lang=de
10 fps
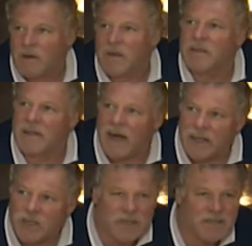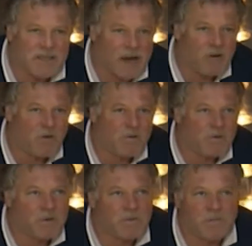dann einer schließt auf
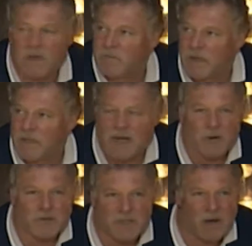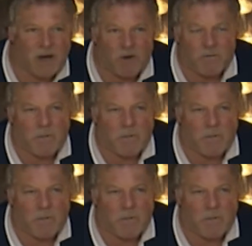und man, man tauscht sich auch auf.